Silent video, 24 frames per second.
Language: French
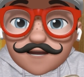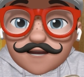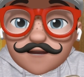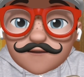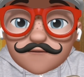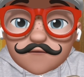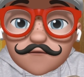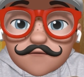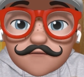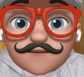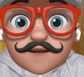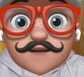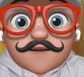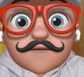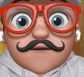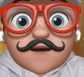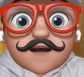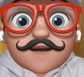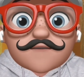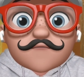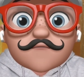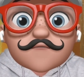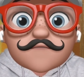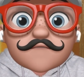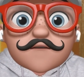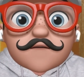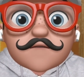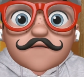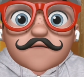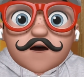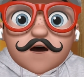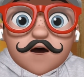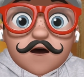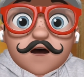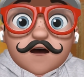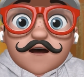Donc si je résume
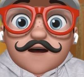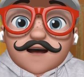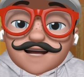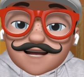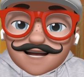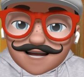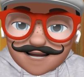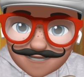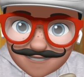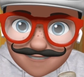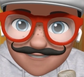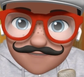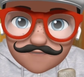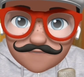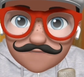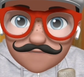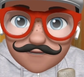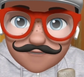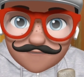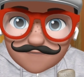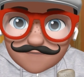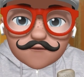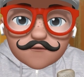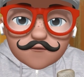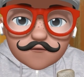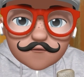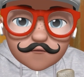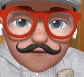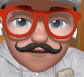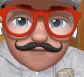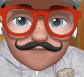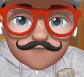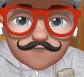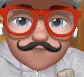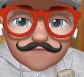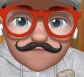mon raisonnement,
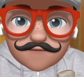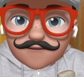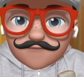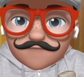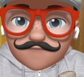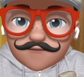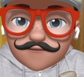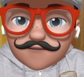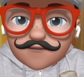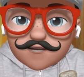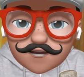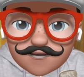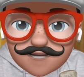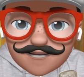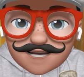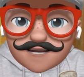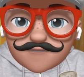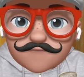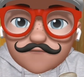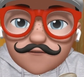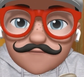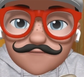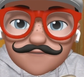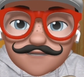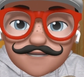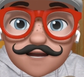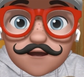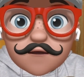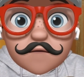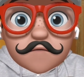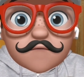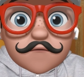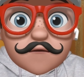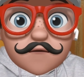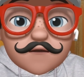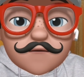louer son smartphone chez Next Mobile
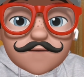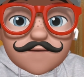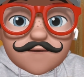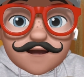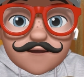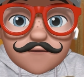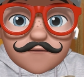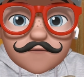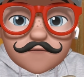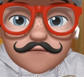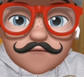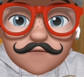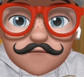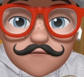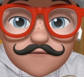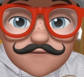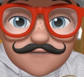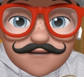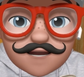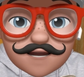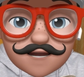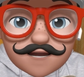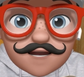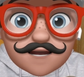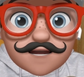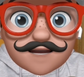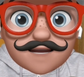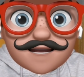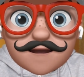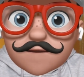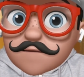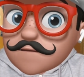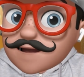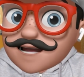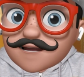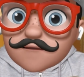pour une période de 2 ans
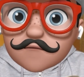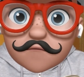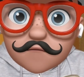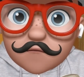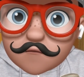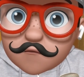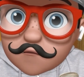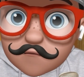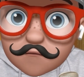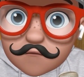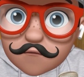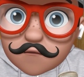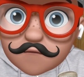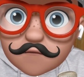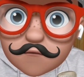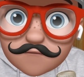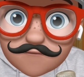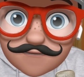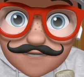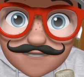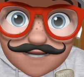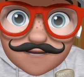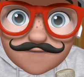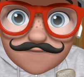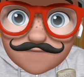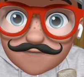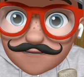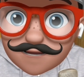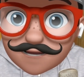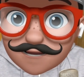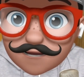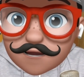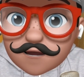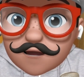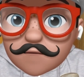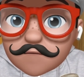n'est pas du tout une mauvaise
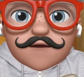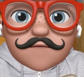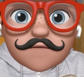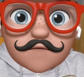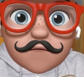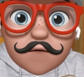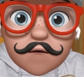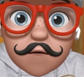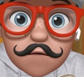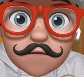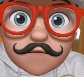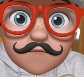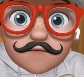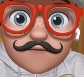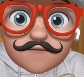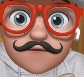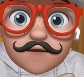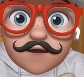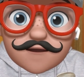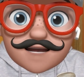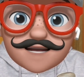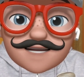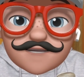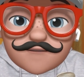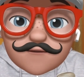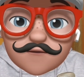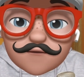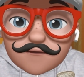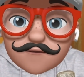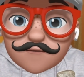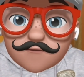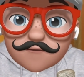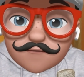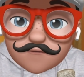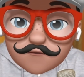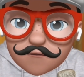affaire pour plusieurs
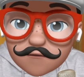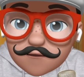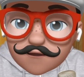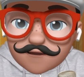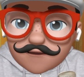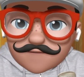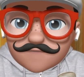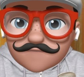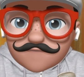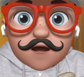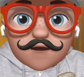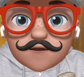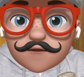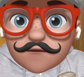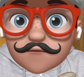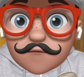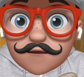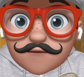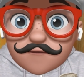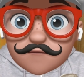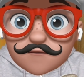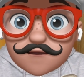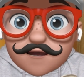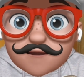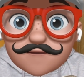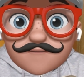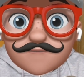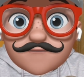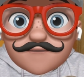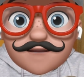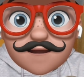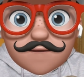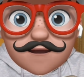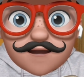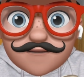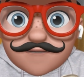raisons donc. Un coût annuel
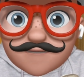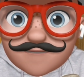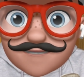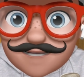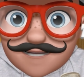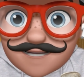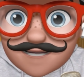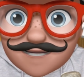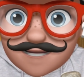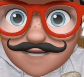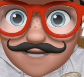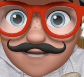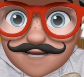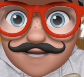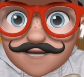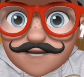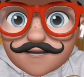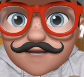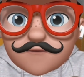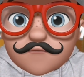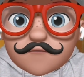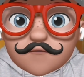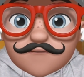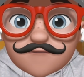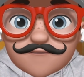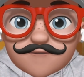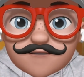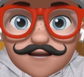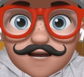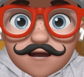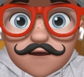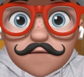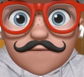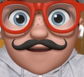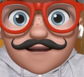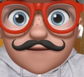finalement intéressant,
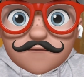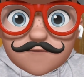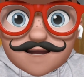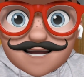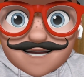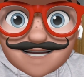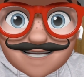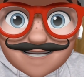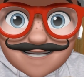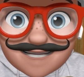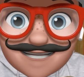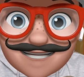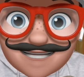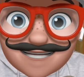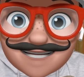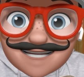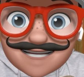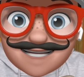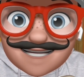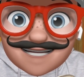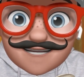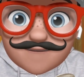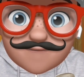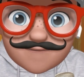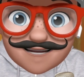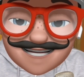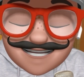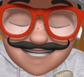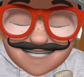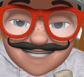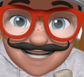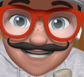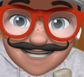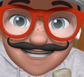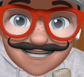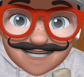s'offrir ben, de la tranquillité, de la
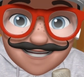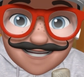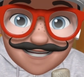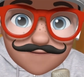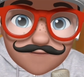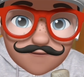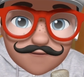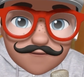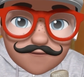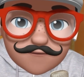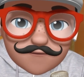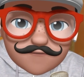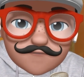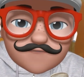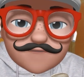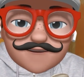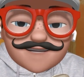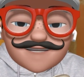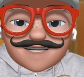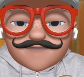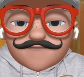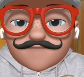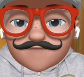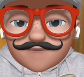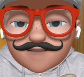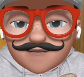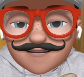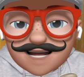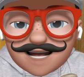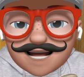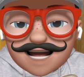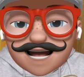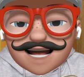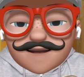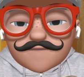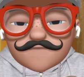sérénité, votre joujou est assuré
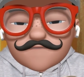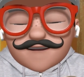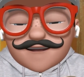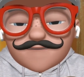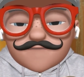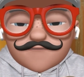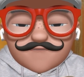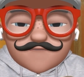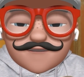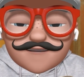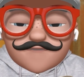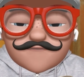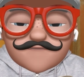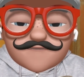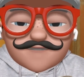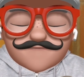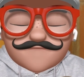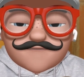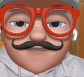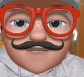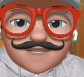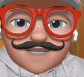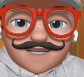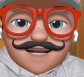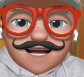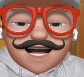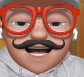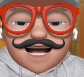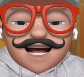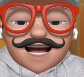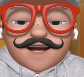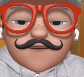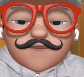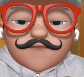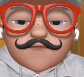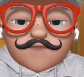et pas besoin de s'embêter
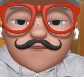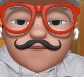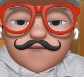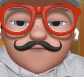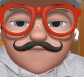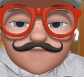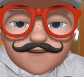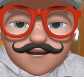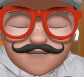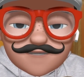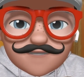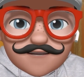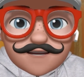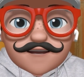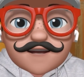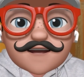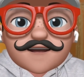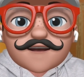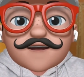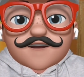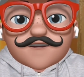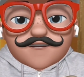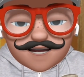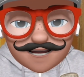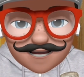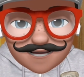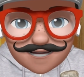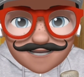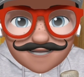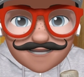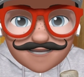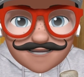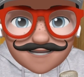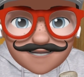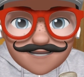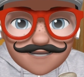à le revendre chaque
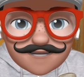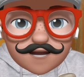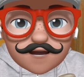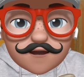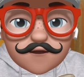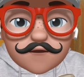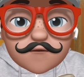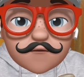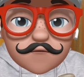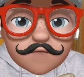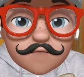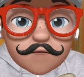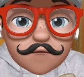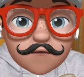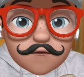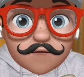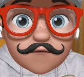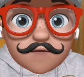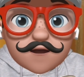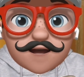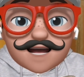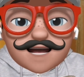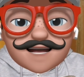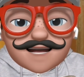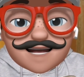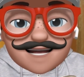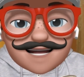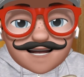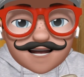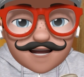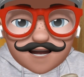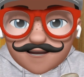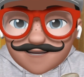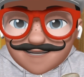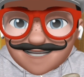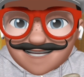année, le bon coin
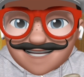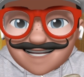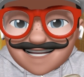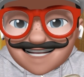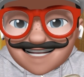et autres.